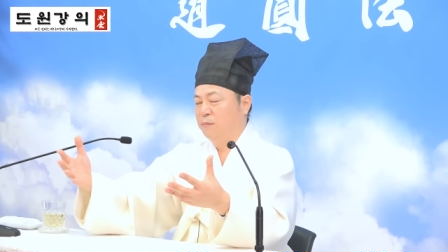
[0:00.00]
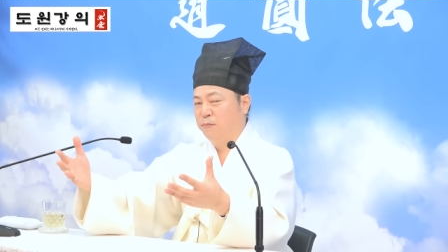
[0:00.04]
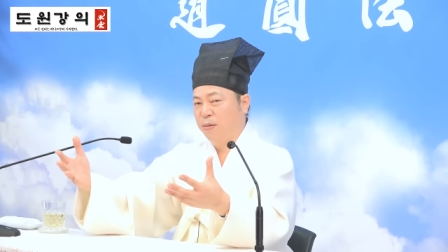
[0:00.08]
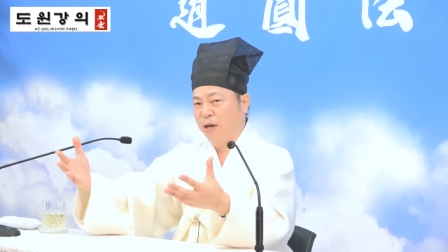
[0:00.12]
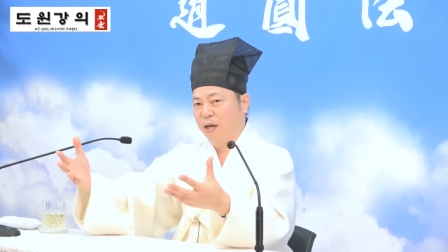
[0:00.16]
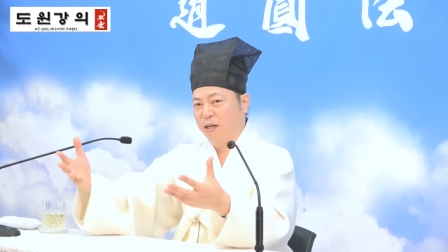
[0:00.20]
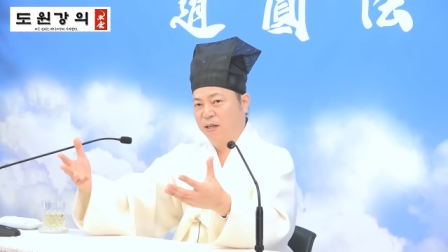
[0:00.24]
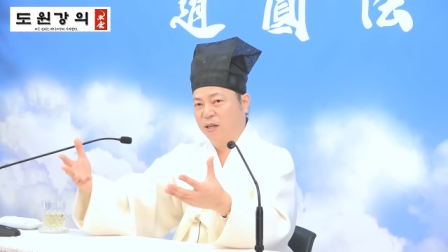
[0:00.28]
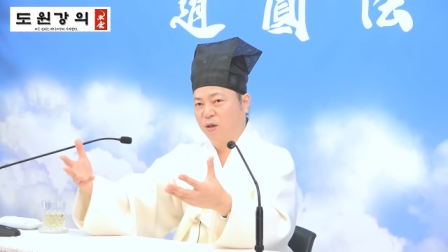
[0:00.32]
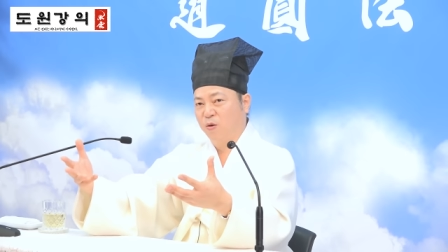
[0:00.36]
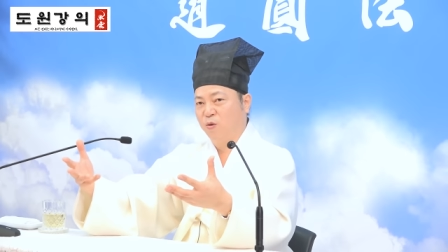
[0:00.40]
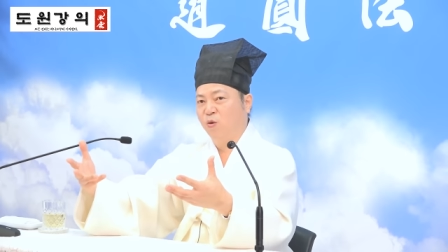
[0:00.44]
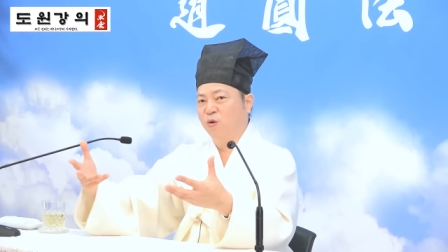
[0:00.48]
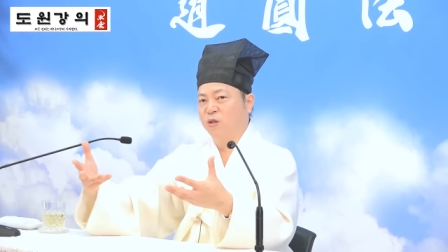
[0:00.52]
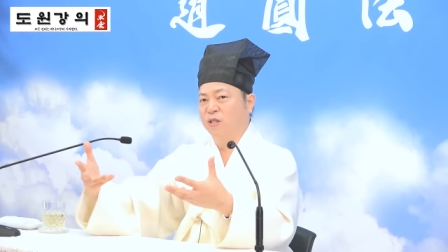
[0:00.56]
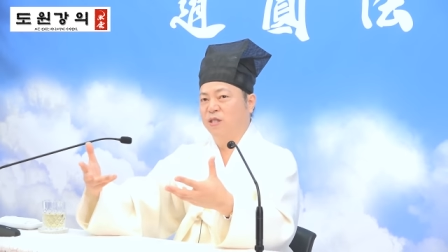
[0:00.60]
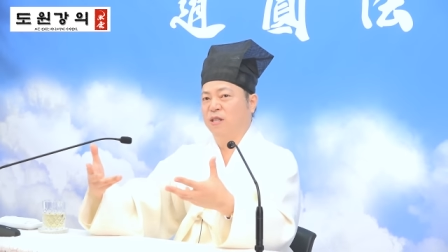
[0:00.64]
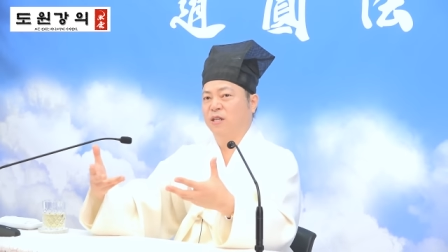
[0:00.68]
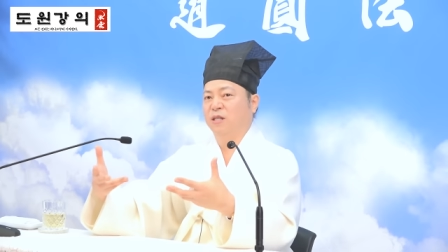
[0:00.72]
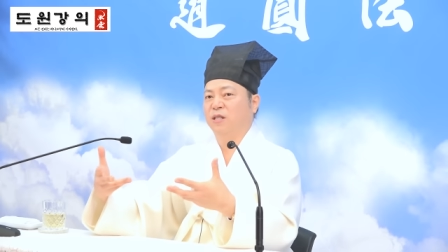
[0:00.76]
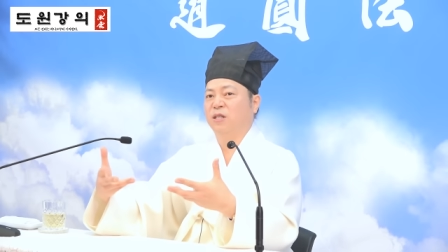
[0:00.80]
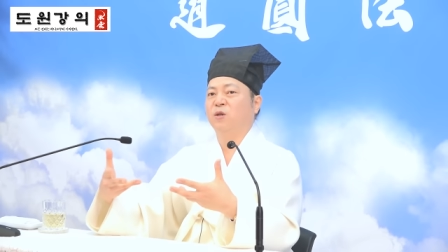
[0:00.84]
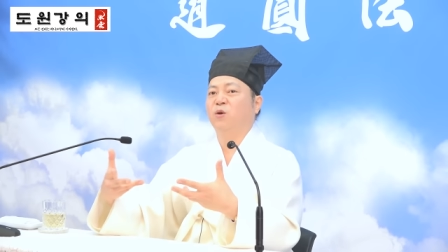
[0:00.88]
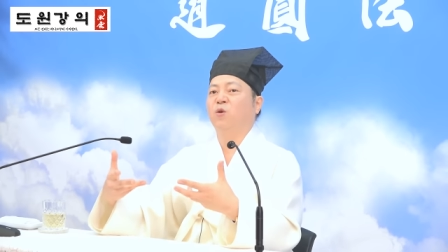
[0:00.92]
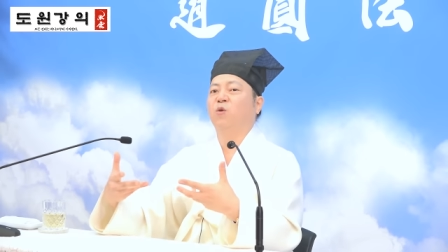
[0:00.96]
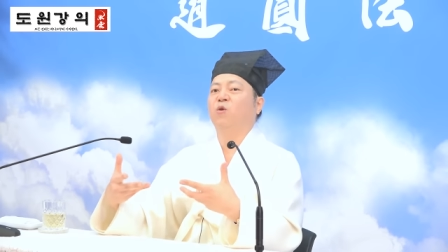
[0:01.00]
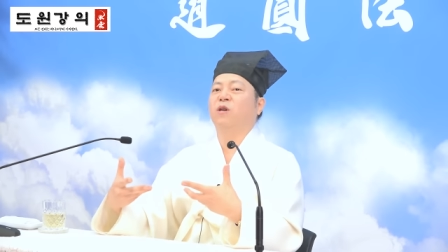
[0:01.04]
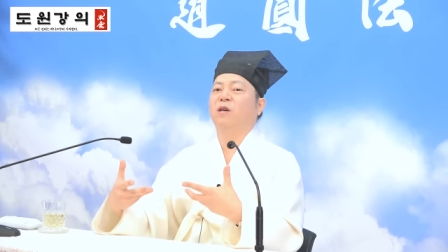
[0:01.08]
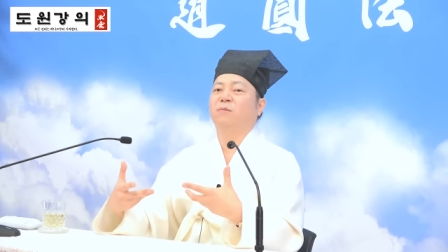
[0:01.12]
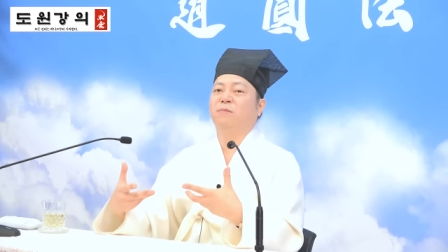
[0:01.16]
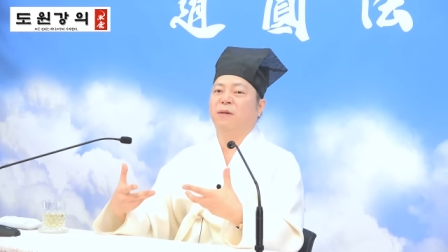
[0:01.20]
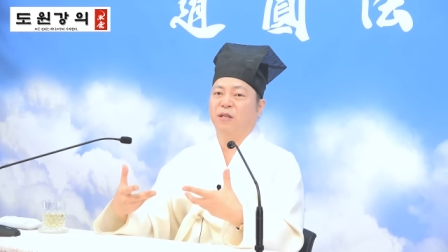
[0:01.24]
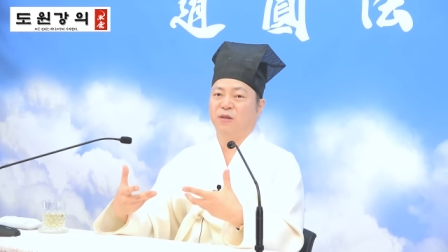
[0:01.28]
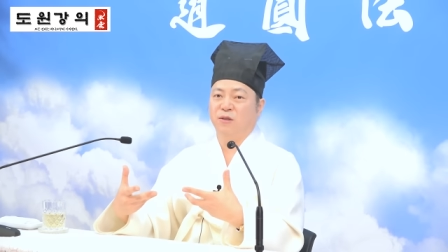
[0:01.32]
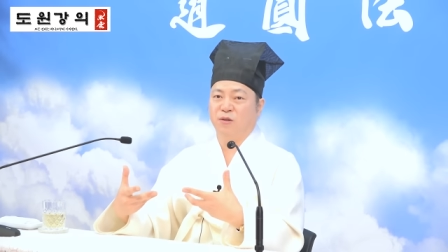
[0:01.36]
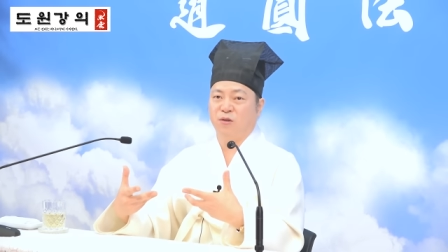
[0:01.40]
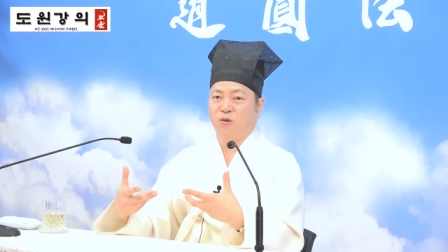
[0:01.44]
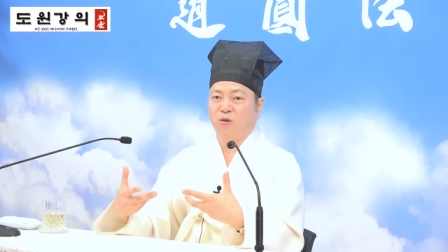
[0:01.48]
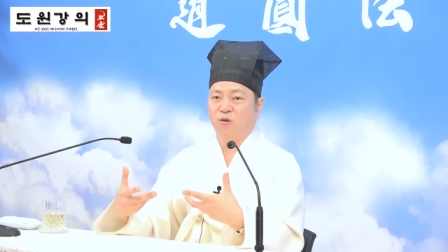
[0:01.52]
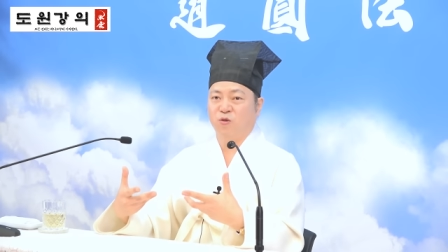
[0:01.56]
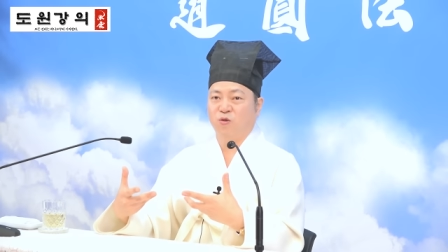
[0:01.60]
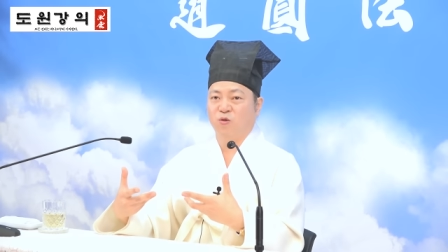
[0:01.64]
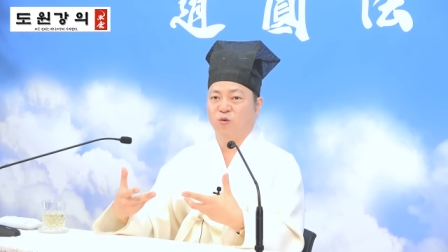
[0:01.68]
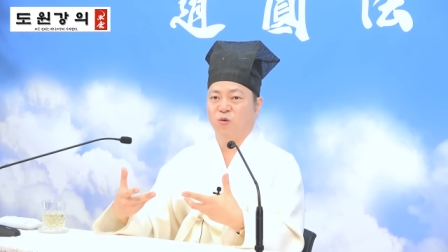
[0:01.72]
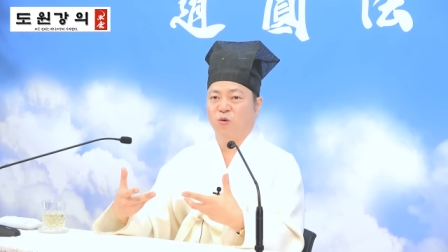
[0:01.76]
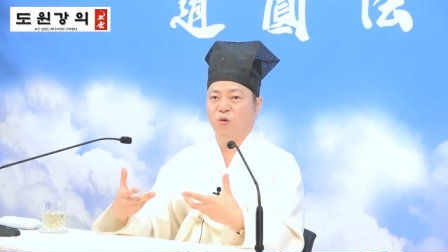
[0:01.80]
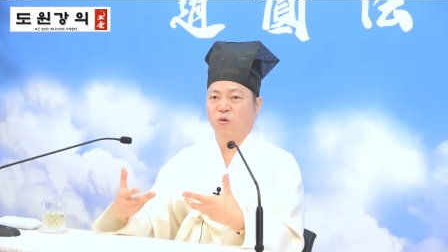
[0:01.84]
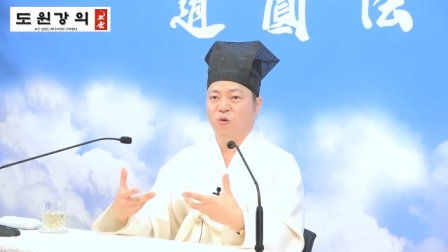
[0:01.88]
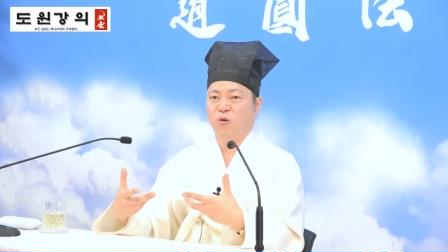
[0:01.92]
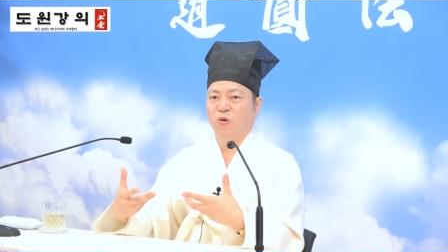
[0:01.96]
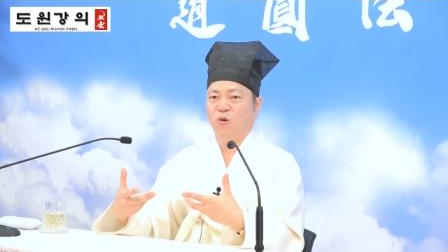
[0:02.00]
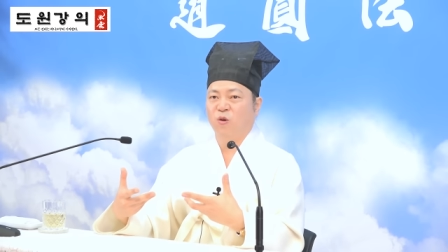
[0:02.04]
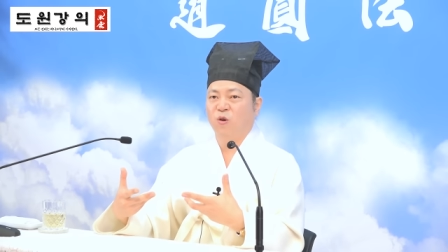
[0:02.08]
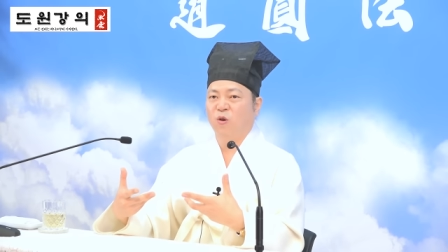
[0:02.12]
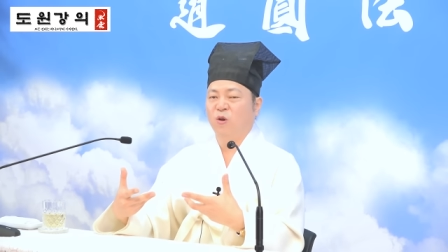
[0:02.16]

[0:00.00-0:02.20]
밖에 공기가 들어오게 만들어주고